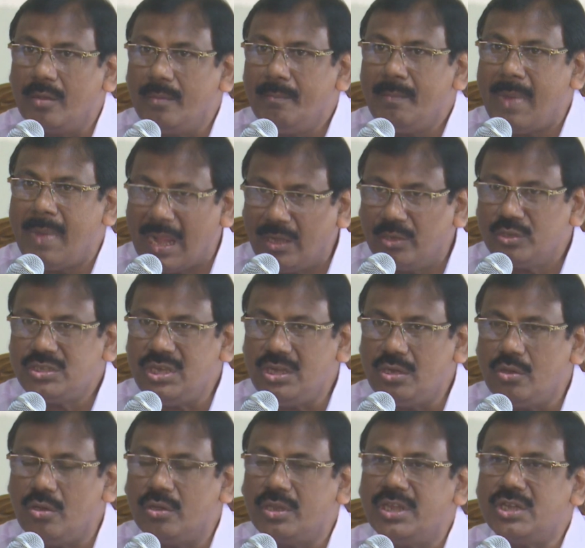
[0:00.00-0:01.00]
ভালো
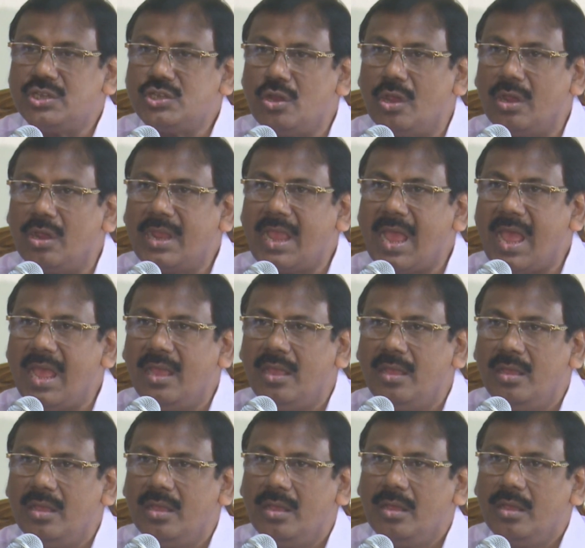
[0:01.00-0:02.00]
শিক্ষকের সংখ্যা
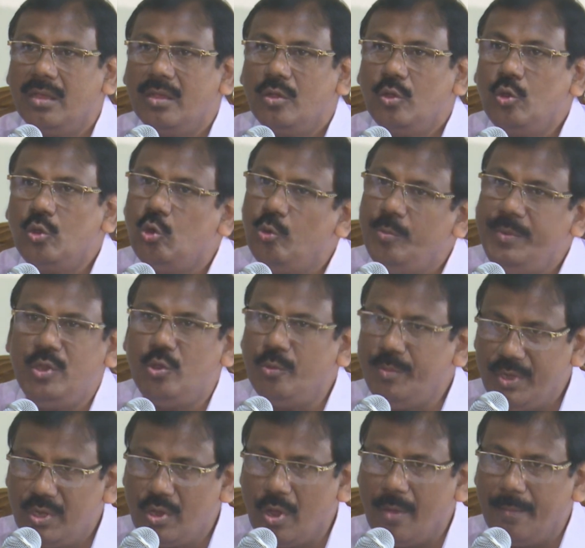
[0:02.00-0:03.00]
খুবই খুবই
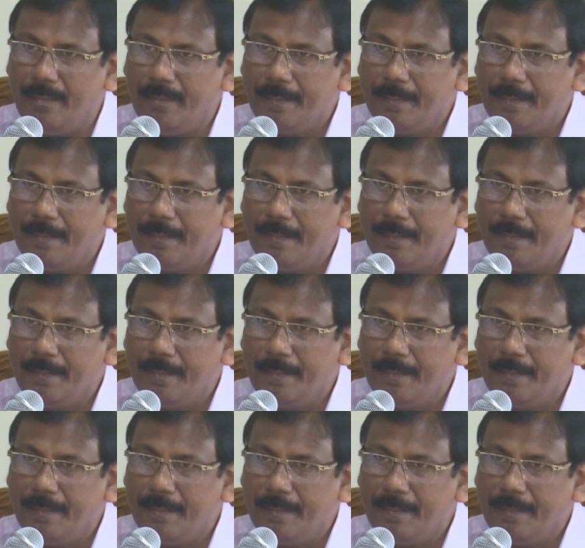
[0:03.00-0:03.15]
কম